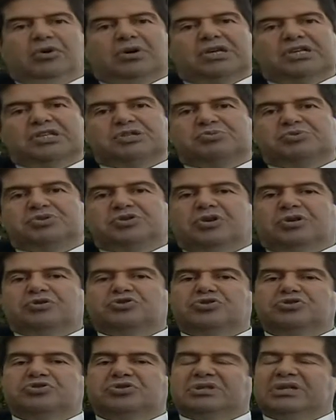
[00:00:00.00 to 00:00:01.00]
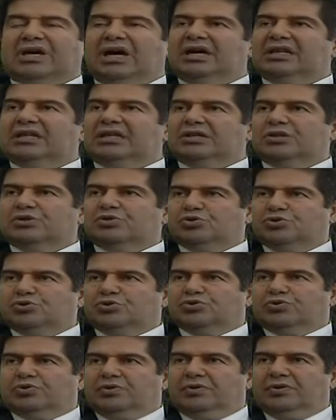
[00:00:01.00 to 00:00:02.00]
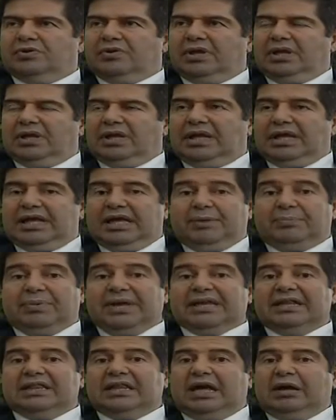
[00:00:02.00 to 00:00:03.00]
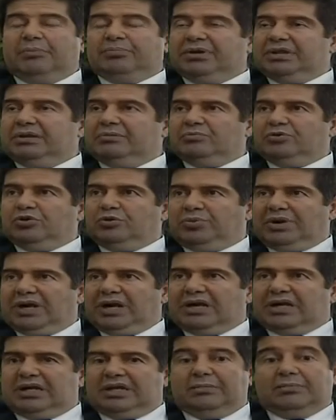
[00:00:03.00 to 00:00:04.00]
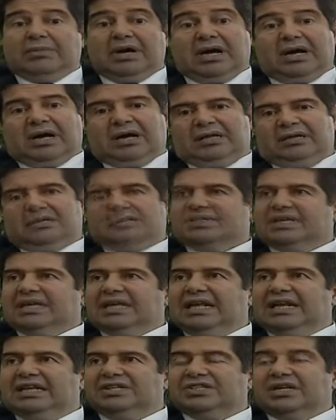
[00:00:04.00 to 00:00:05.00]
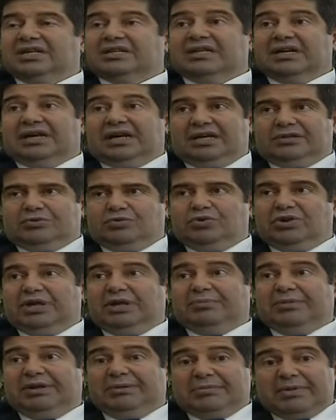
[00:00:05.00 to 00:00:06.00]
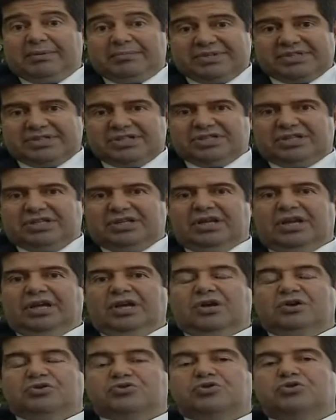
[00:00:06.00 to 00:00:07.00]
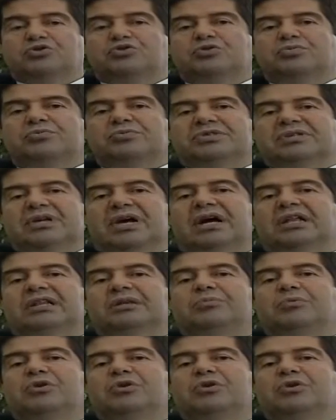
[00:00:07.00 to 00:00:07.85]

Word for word: yok, hiçbir şey yok. Çocuk da ağladı, sustu. Peki ne yapalım bunu bırakalım? Hayır. Gelecekte rahat uyuyabilmemiz için çocuğumuzu alıp